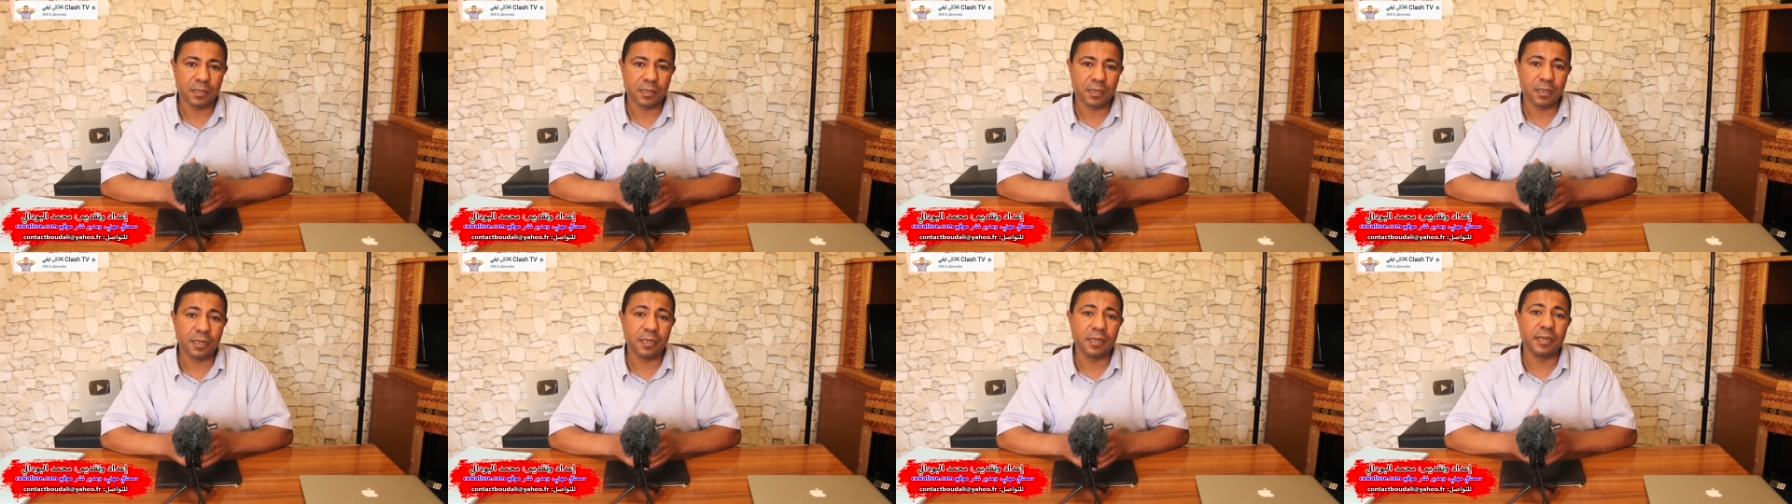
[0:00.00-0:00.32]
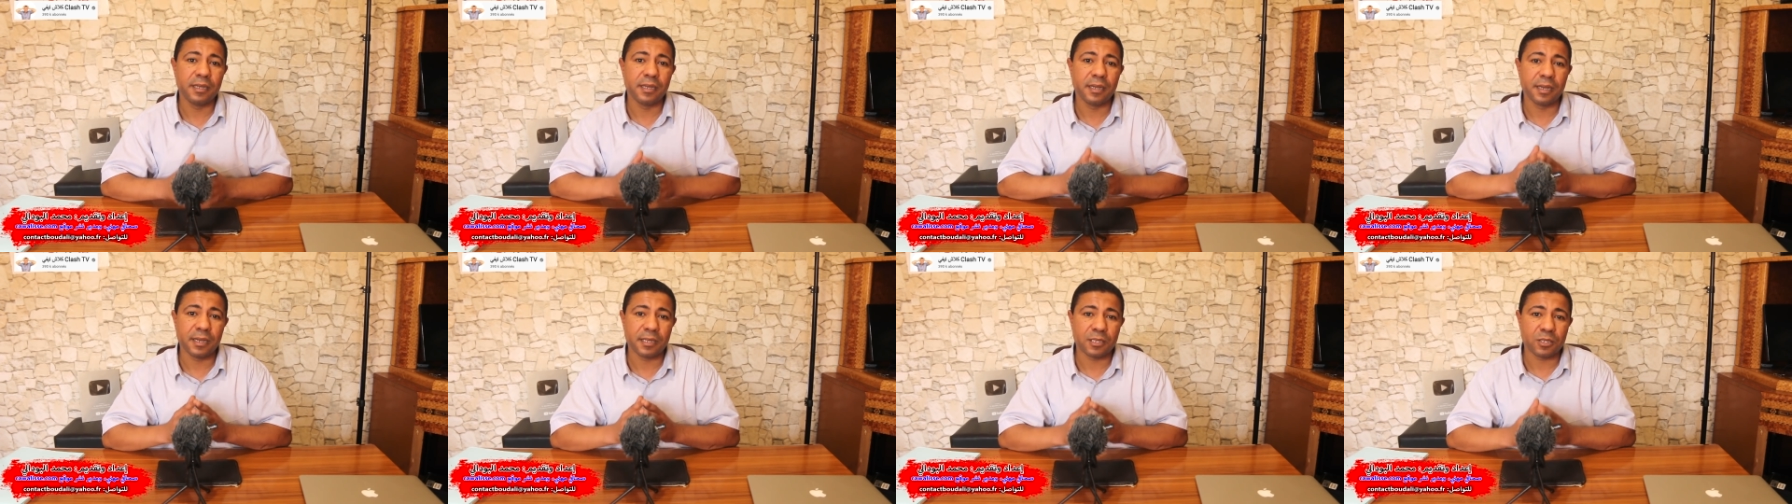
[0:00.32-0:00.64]

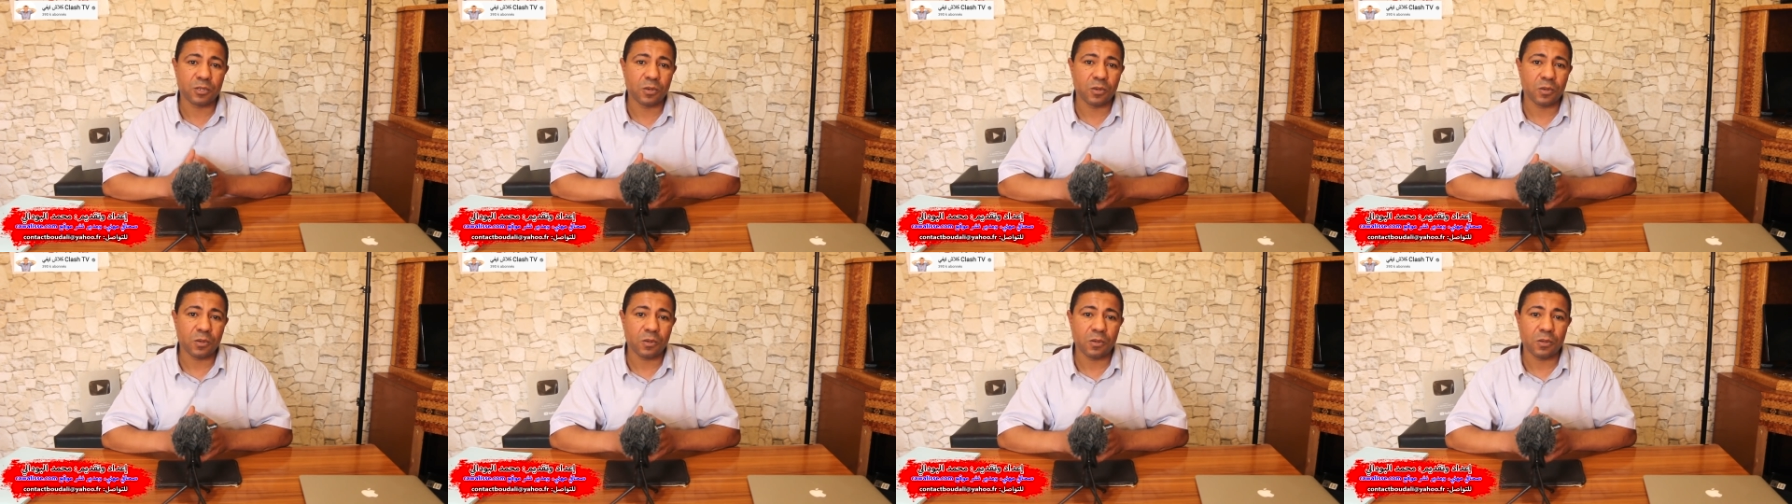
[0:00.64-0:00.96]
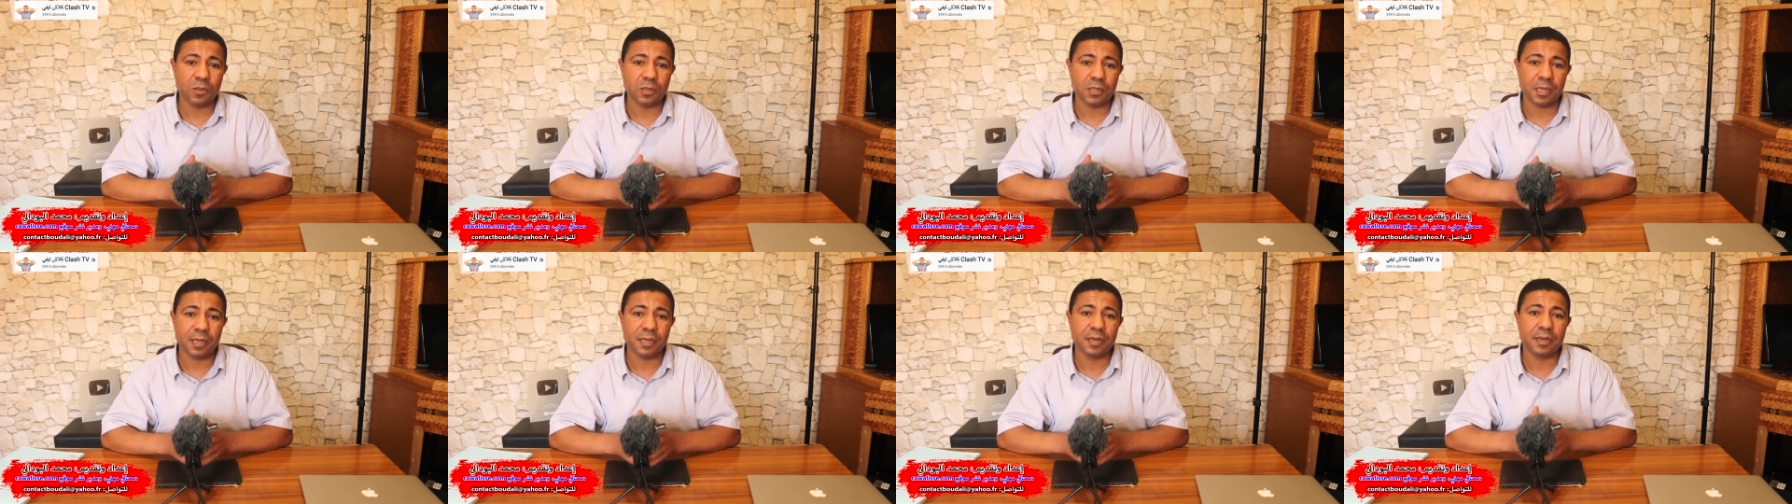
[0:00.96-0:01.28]
هي
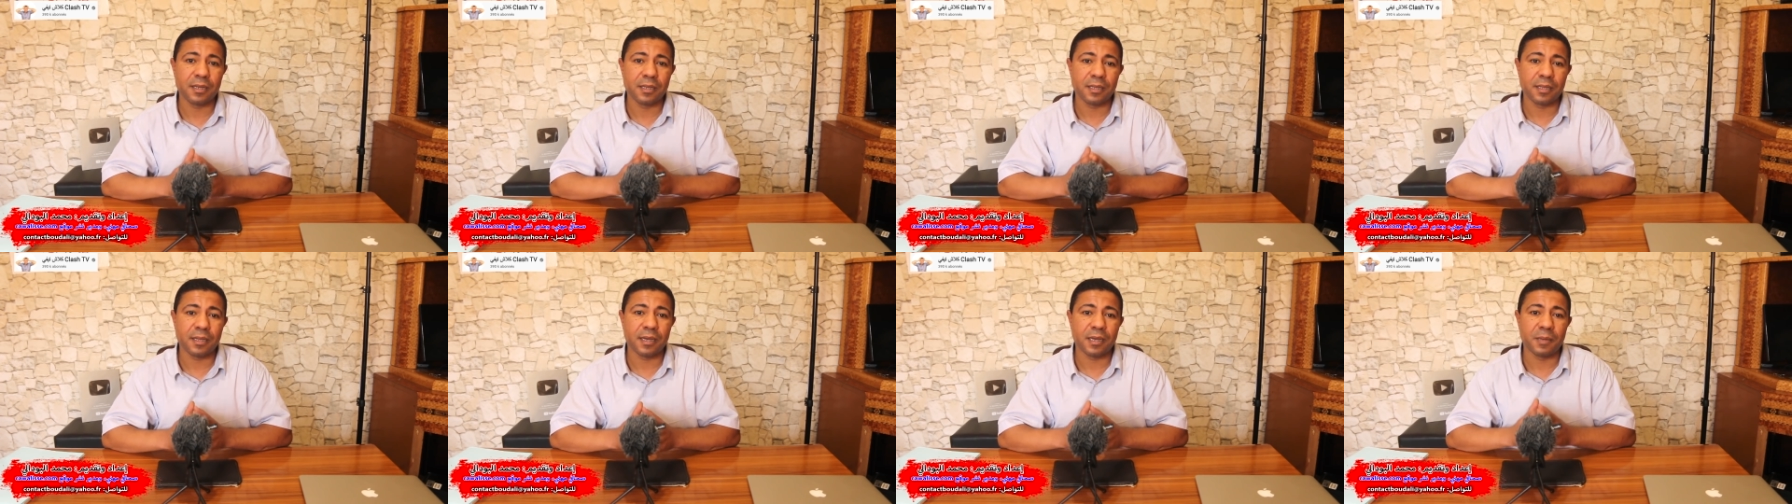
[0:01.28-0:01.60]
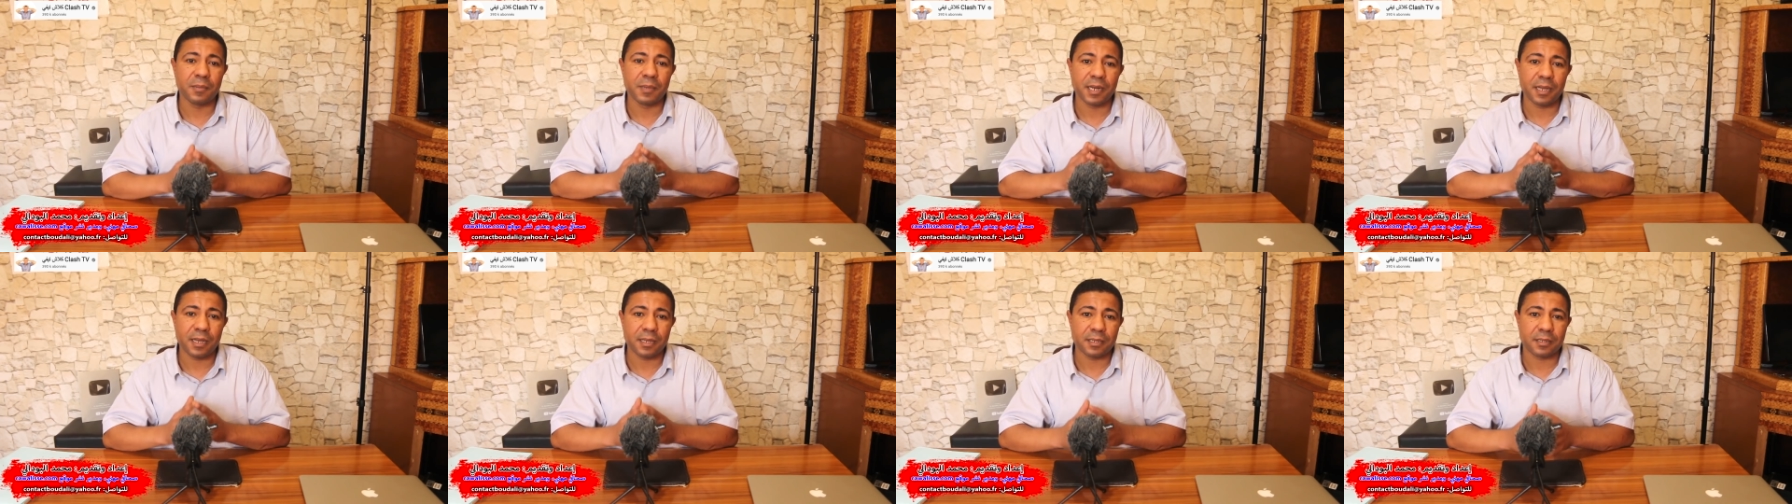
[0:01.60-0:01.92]
سقوط
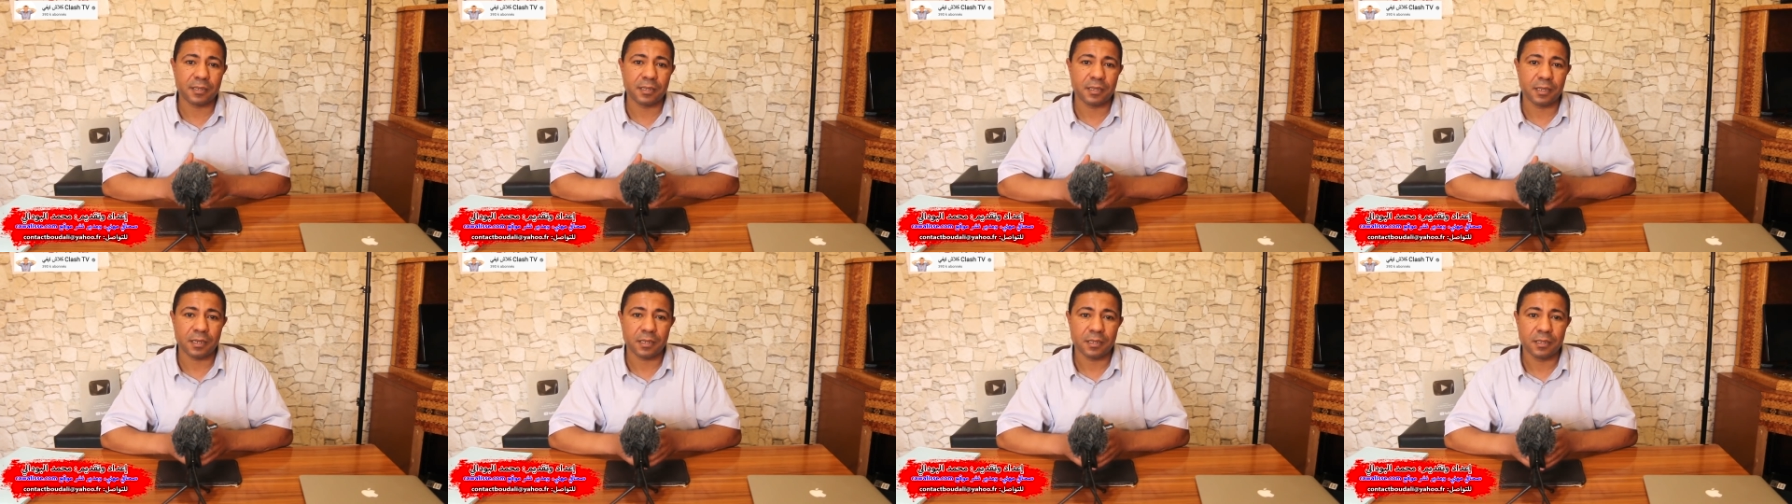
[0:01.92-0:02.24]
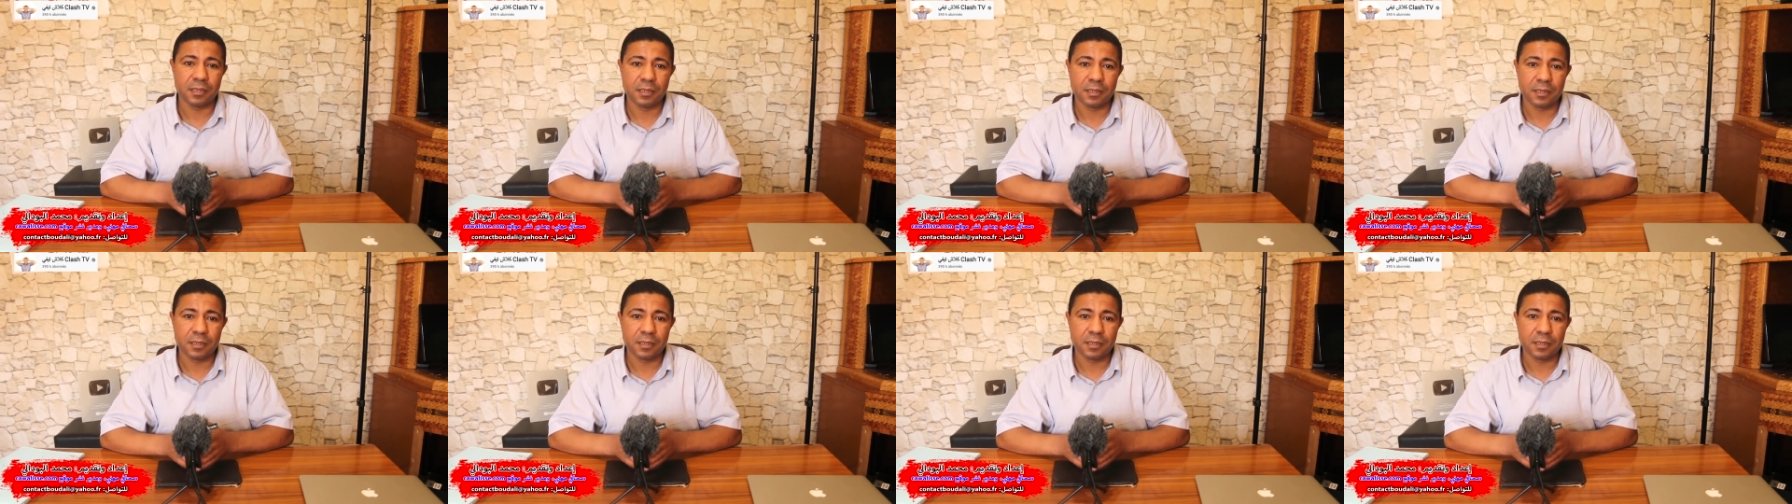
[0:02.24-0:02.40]
نظام العسكر